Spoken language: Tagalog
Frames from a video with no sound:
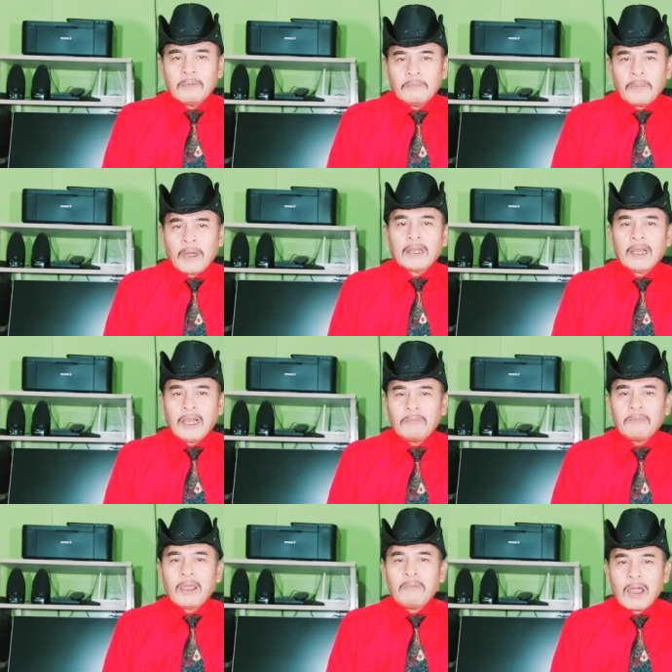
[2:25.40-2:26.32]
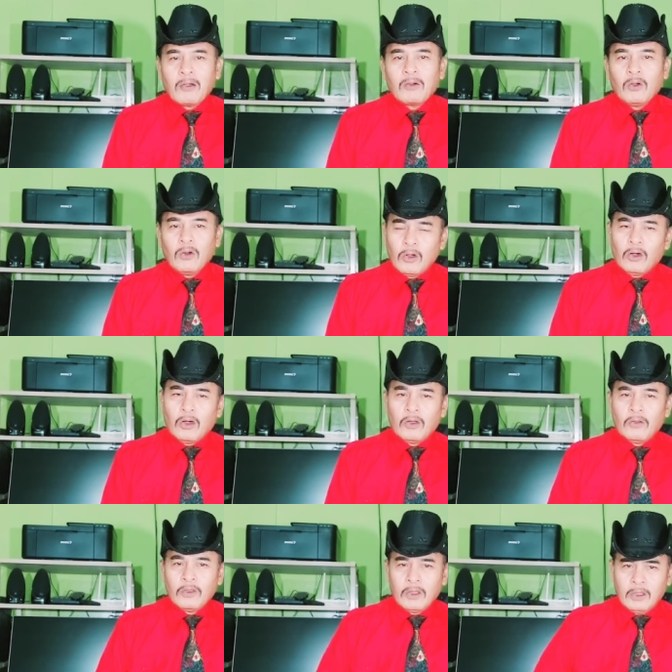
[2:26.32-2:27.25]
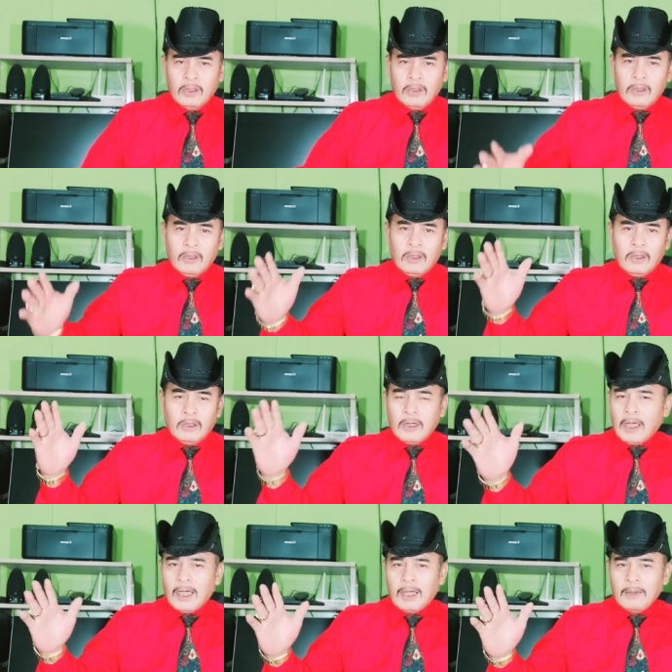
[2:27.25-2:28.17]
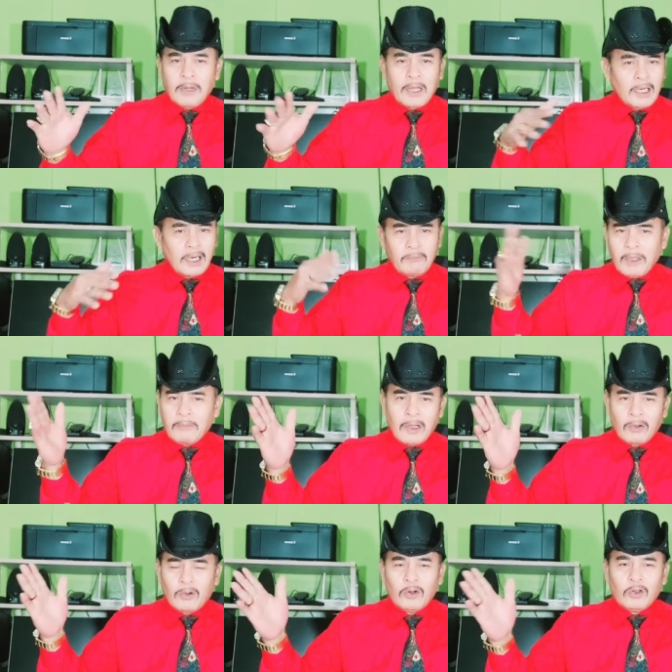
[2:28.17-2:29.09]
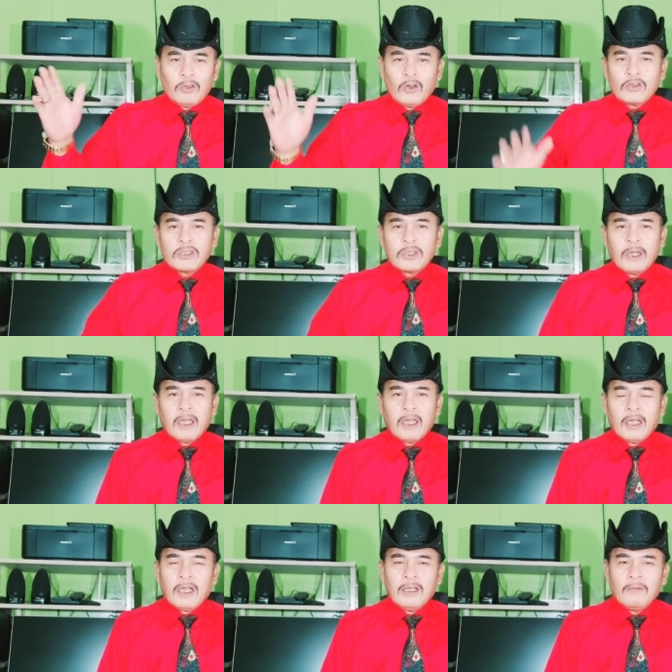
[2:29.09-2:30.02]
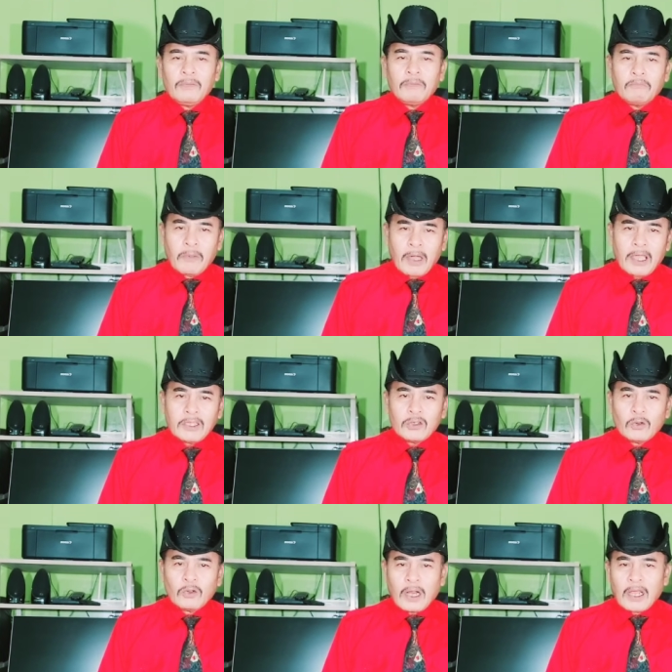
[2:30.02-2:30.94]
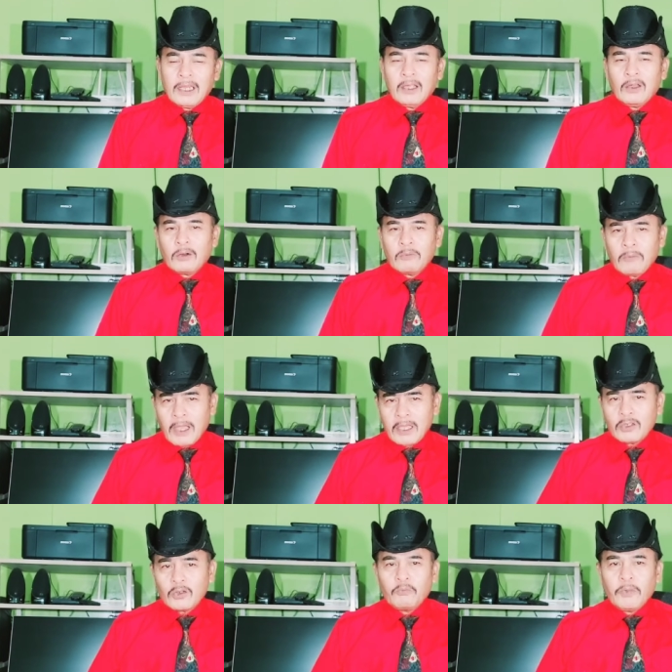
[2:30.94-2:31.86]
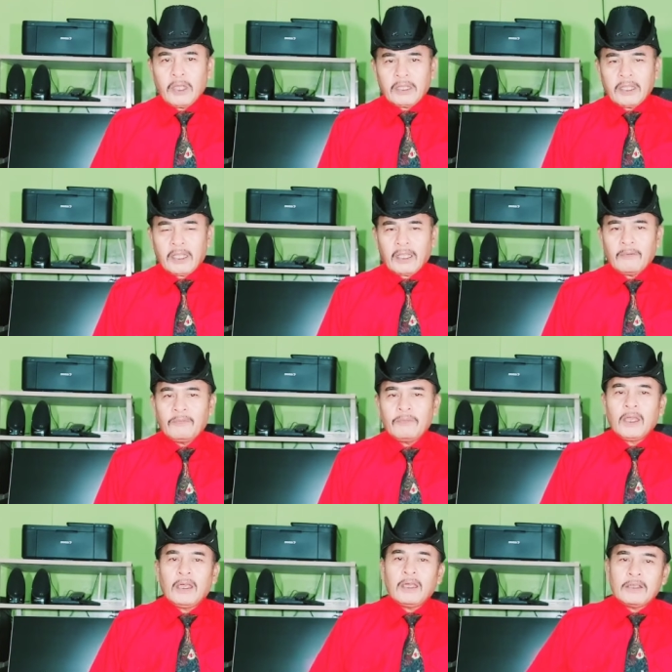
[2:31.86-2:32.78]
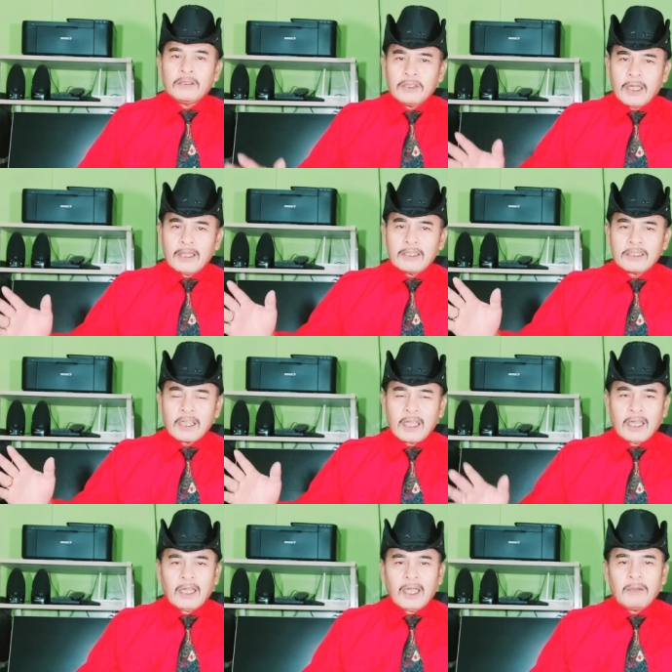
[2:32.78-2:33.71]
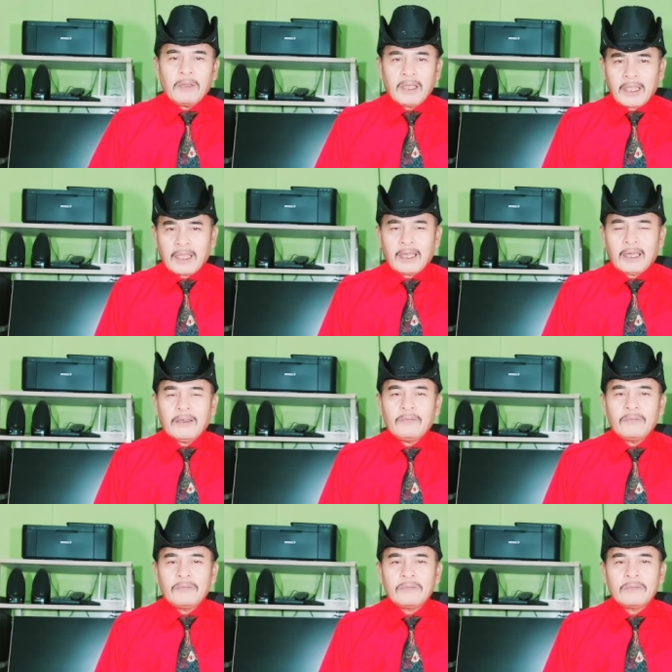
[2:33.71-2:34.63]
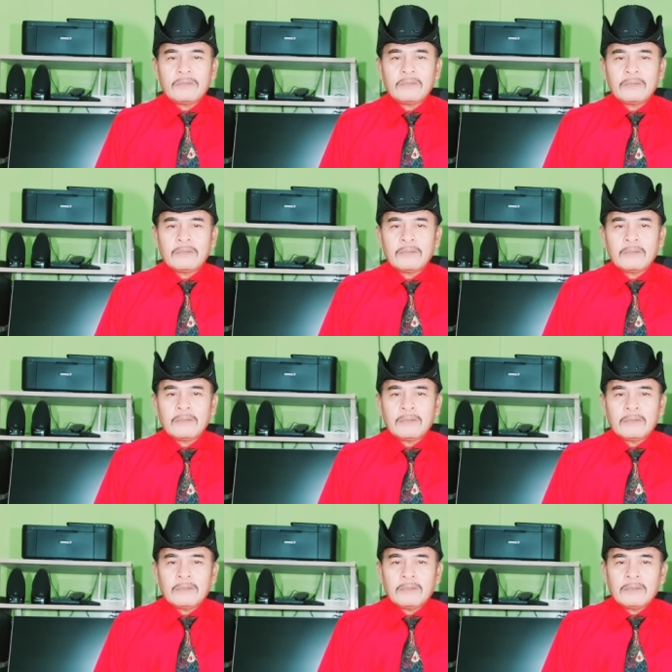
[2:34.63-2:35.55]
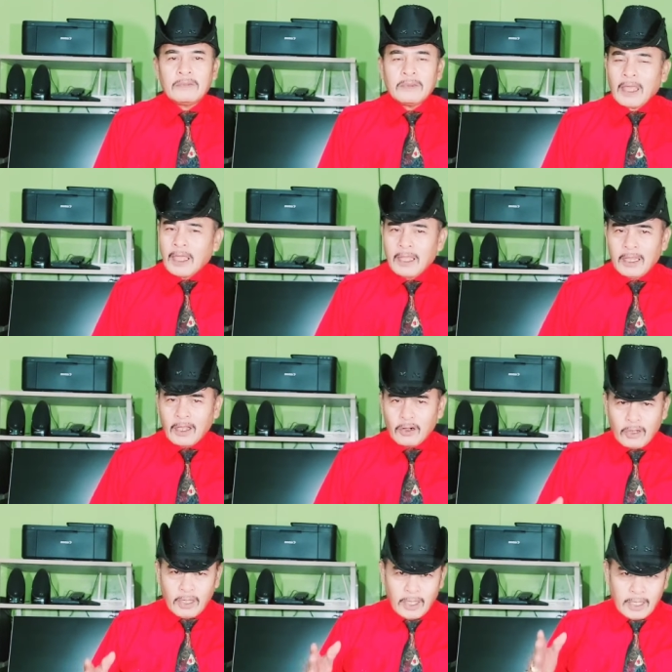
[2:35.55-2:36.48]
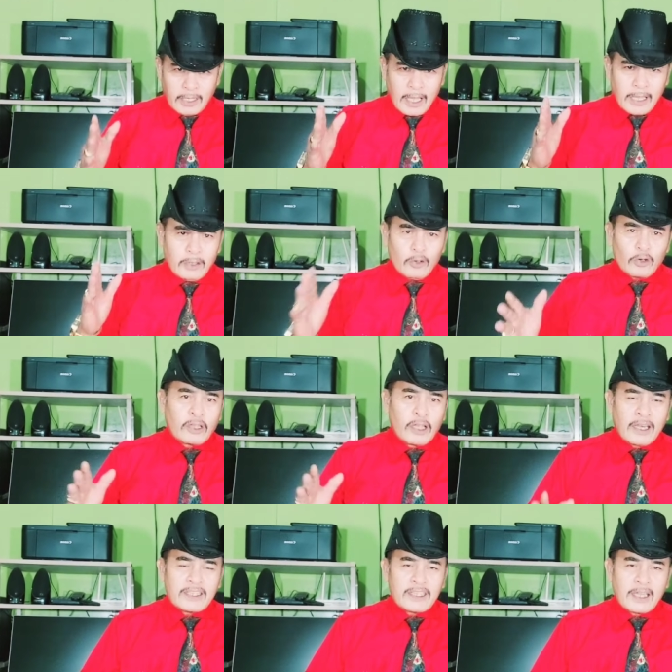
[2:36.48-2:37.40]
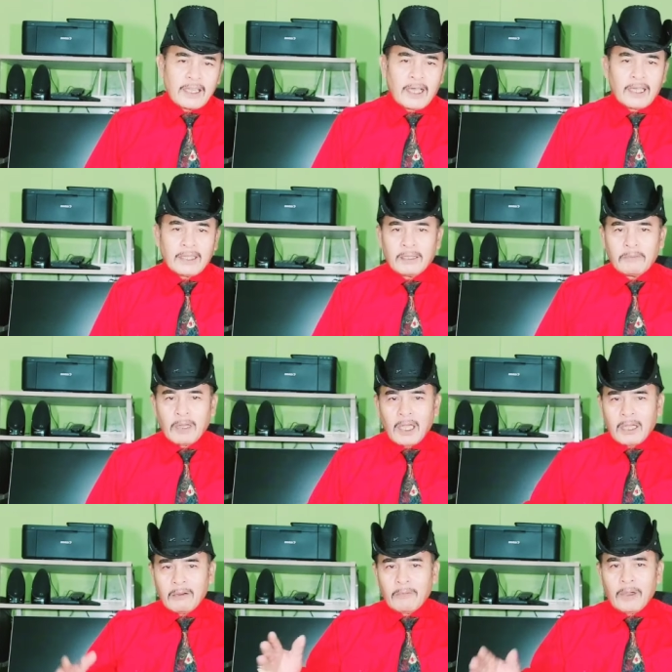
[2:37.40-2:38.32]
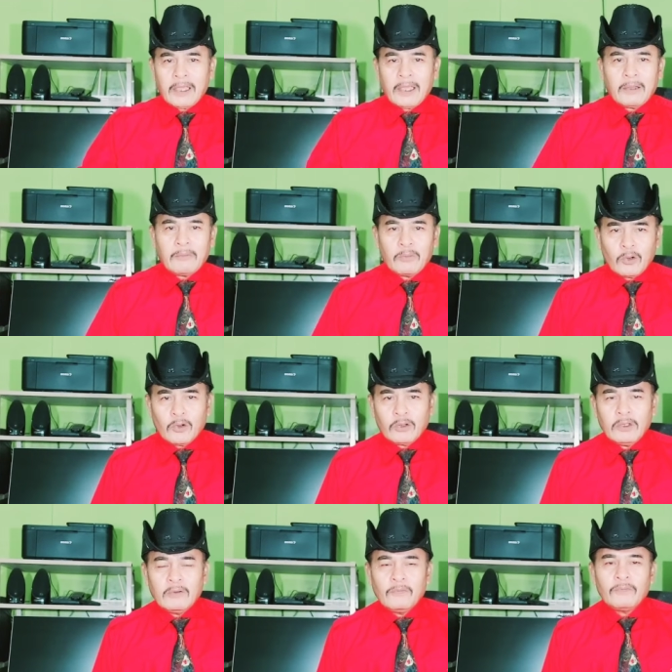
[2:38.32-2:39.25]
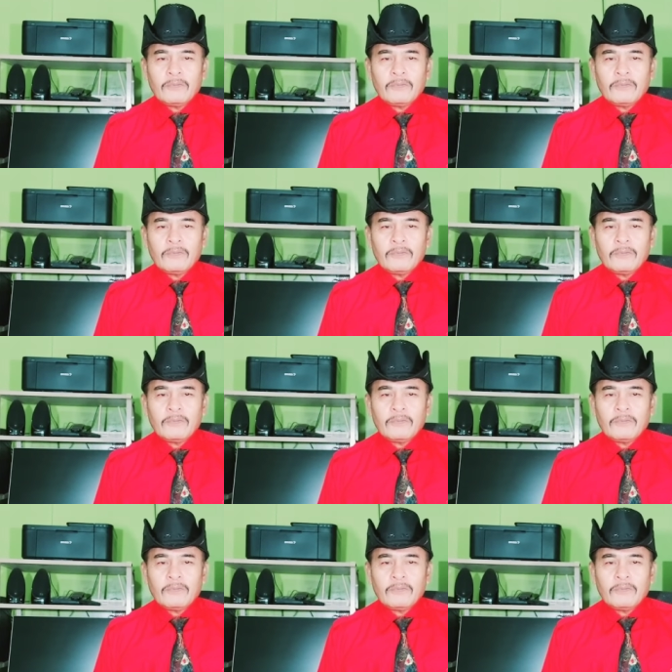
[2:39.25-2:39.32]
para lang may manggulo uh, ah, para lang may manggulo doon sa maisog rally or maisog meeting dyan sa Amerika na, inar, na inorganisa ng ating mga kababayan abroad